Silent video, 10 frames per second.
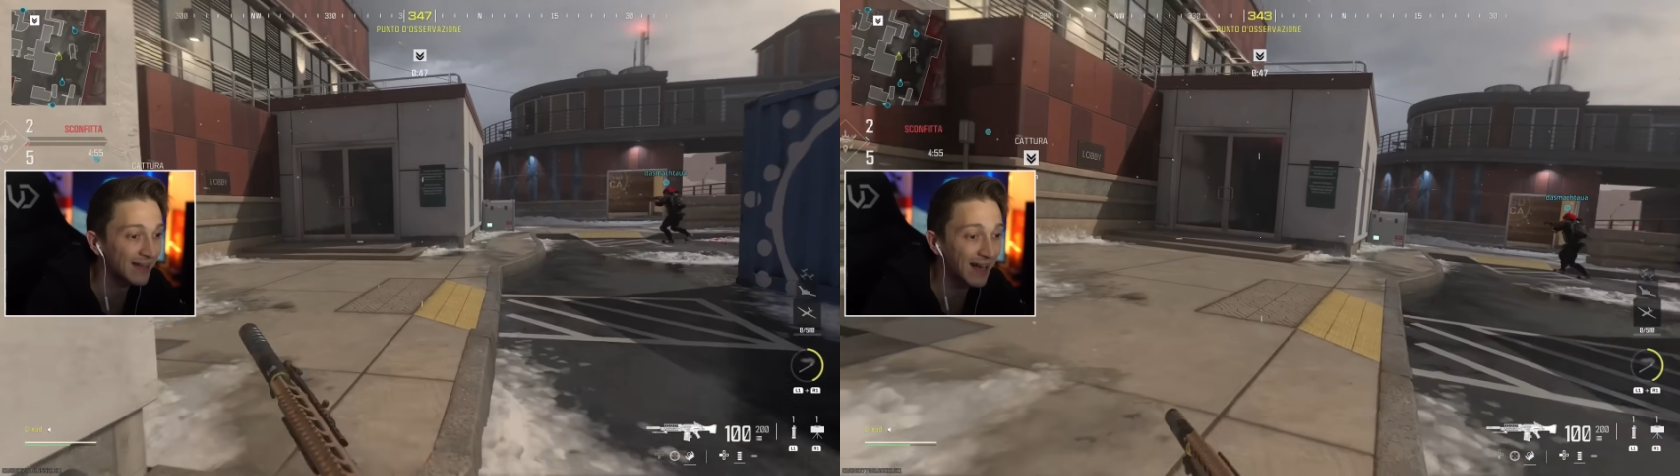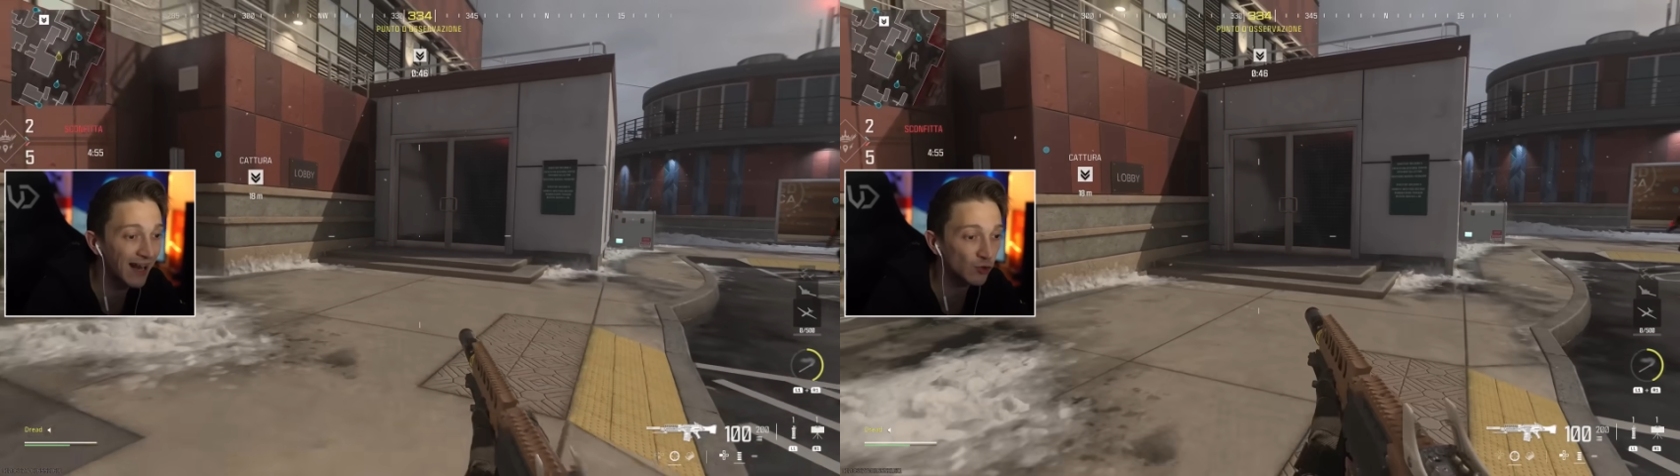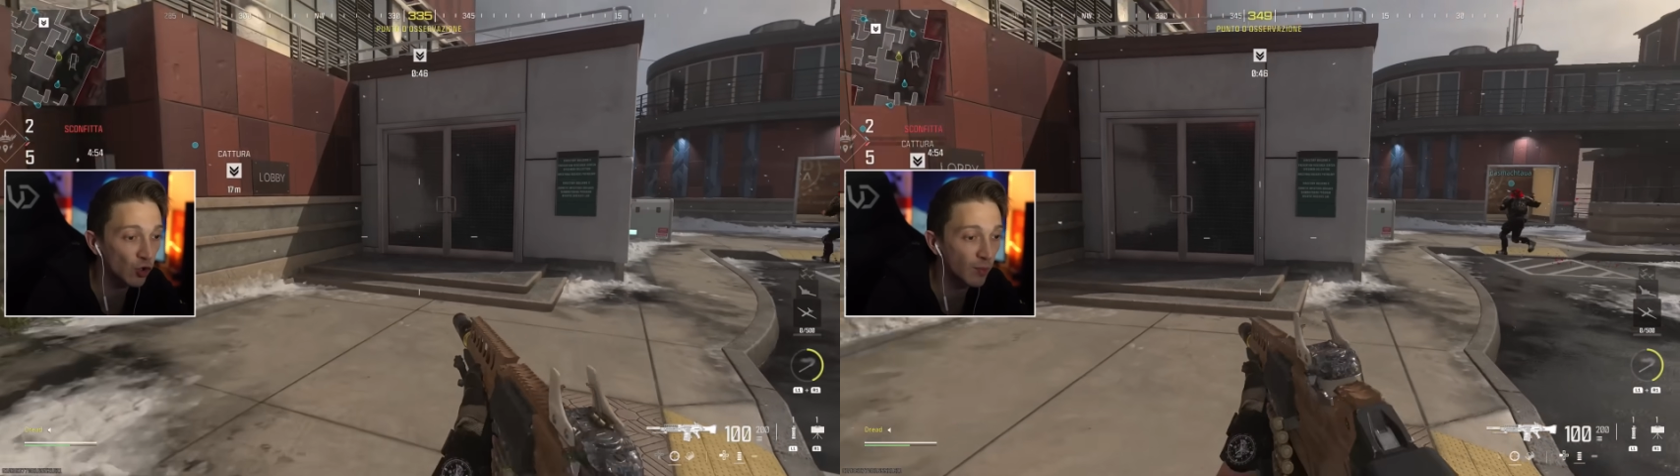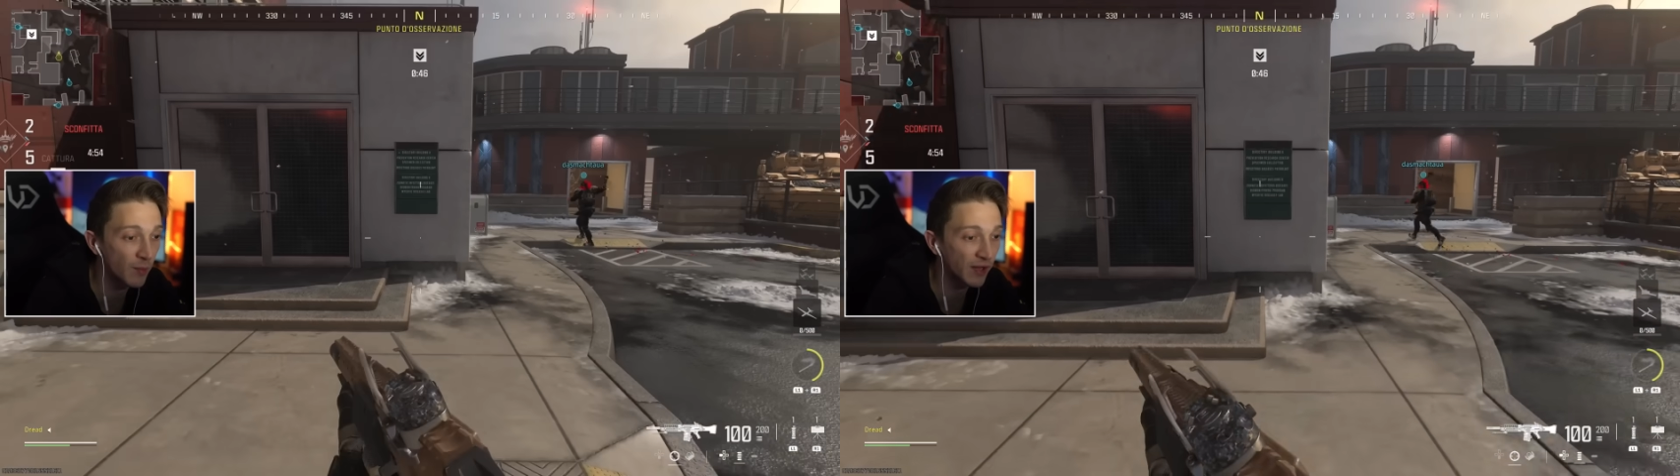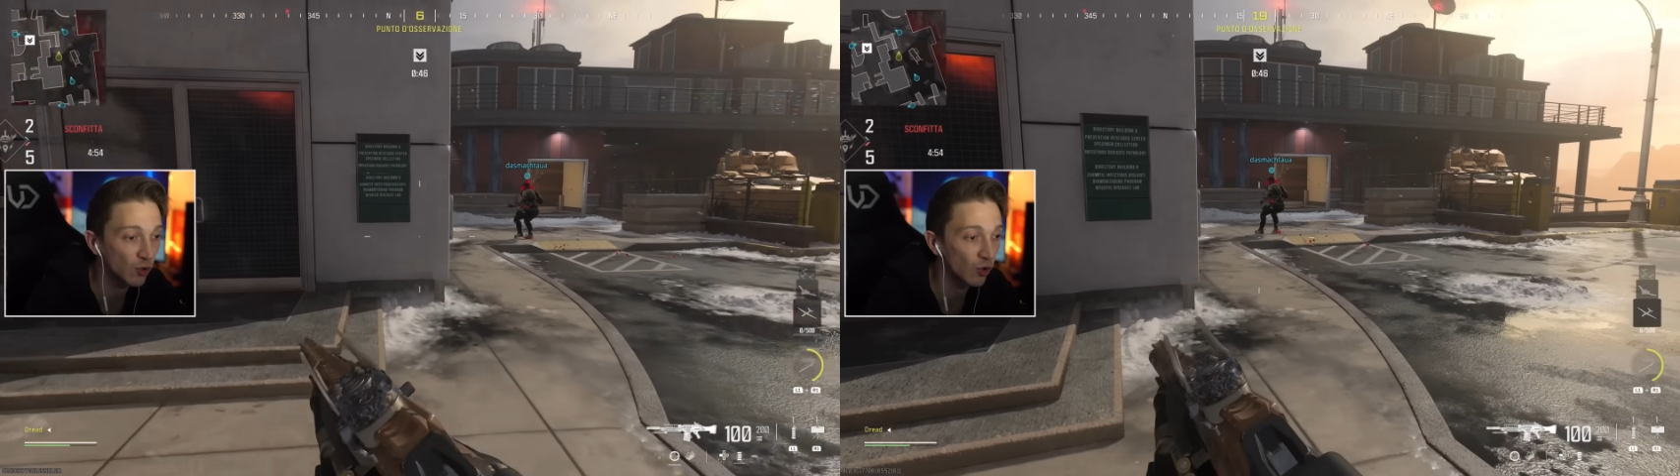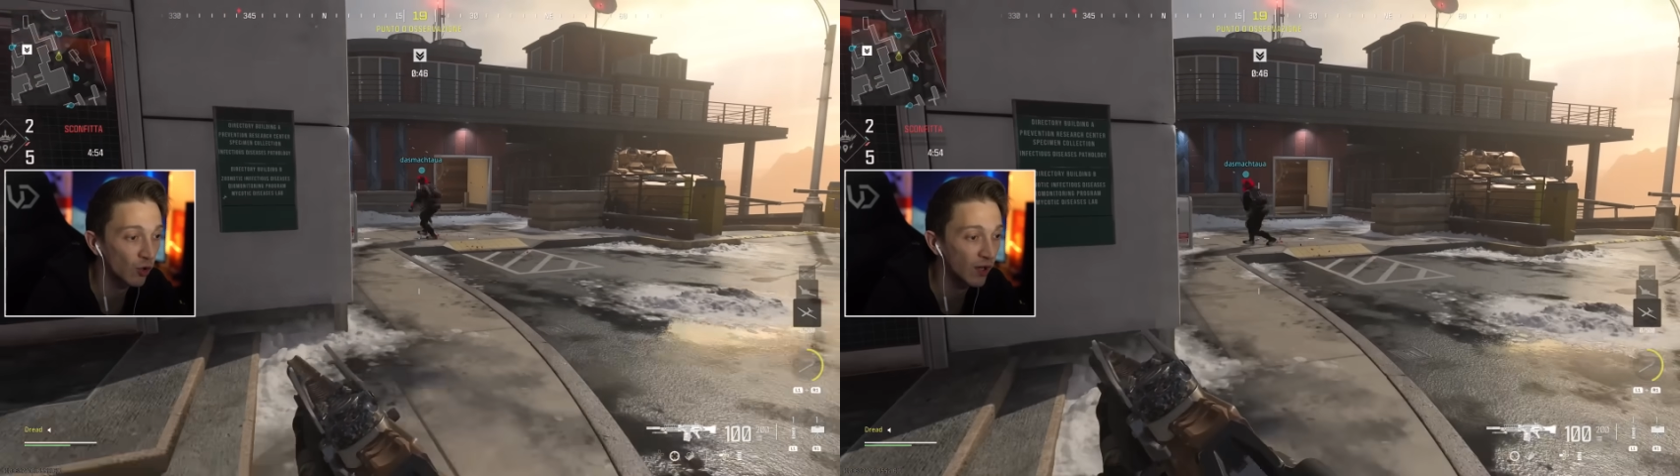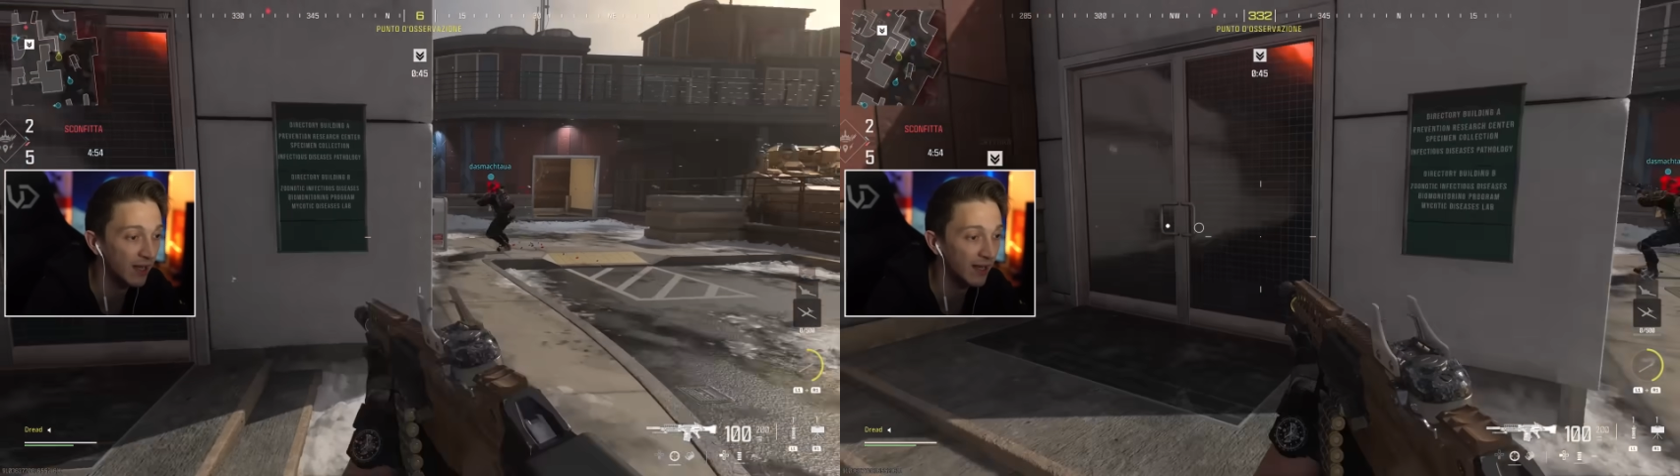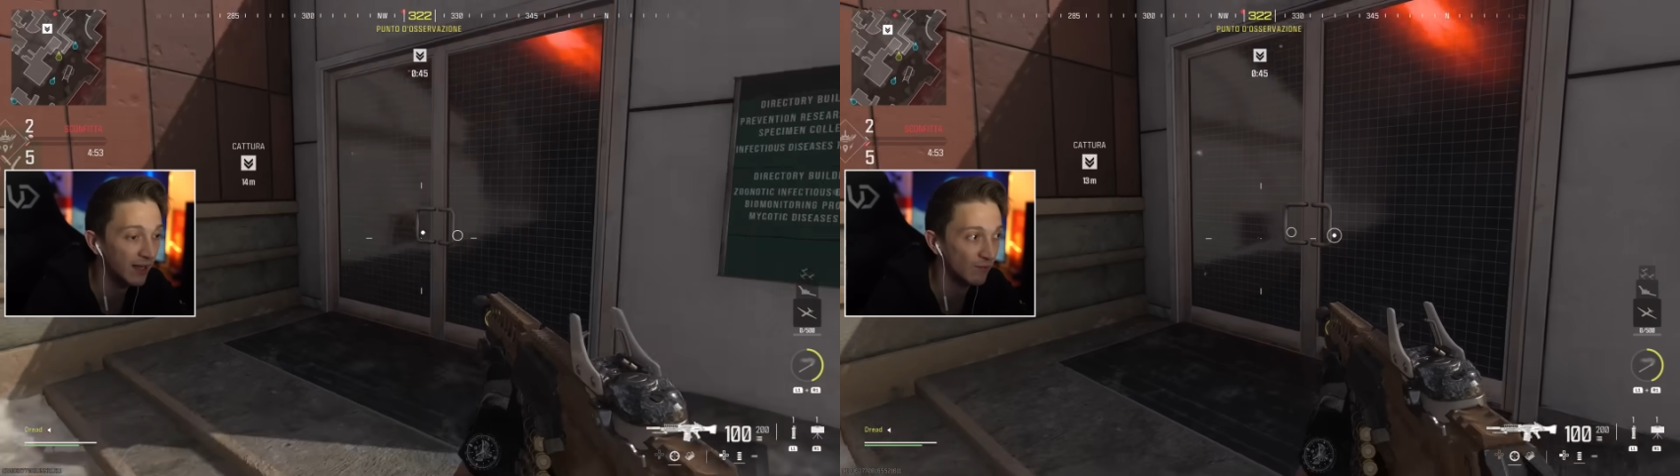Ah tra l'altro dopo metto
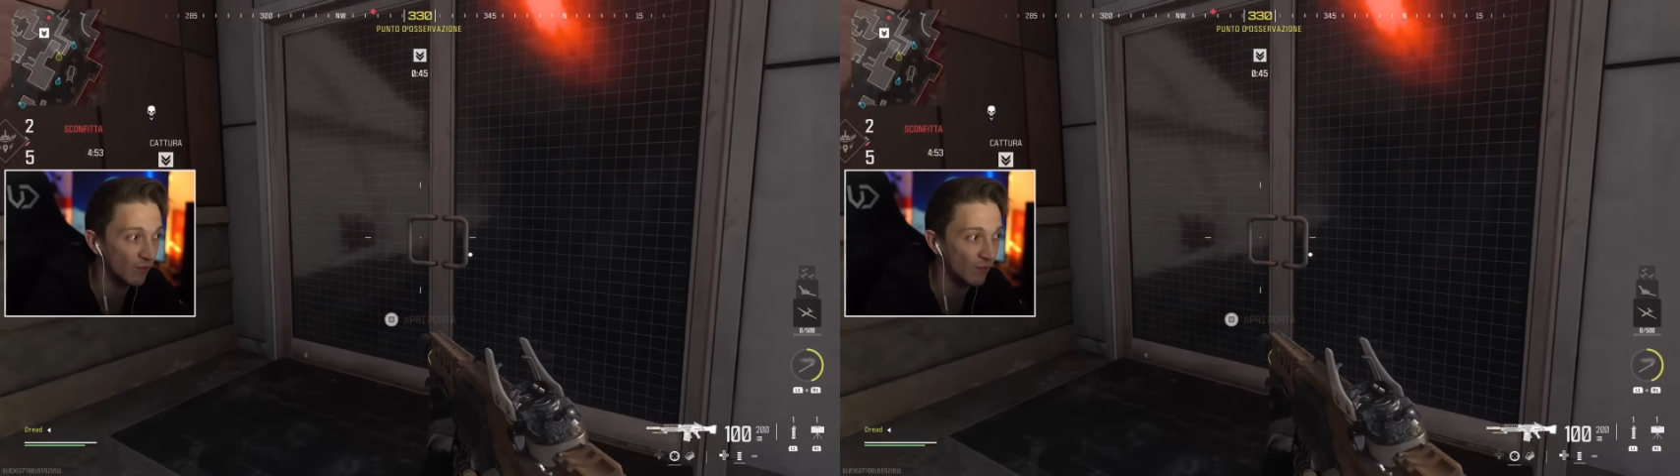le...